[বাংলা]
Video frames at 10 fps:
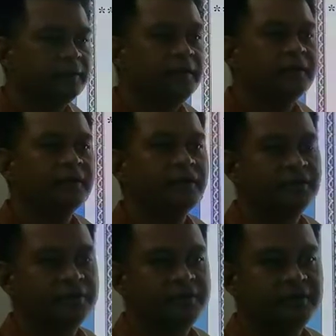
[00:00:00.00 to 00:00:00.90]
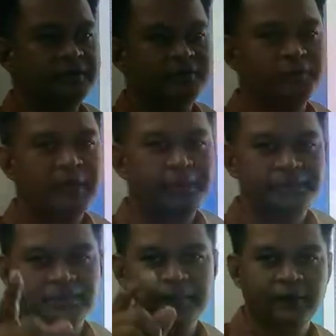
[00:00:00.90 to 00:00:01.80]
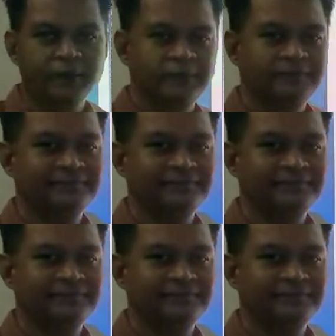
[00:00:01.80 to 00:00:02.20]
ইন্টারোগেটিভ সেন্টেন্স তোমরা আমার সাথে ভালো যাবে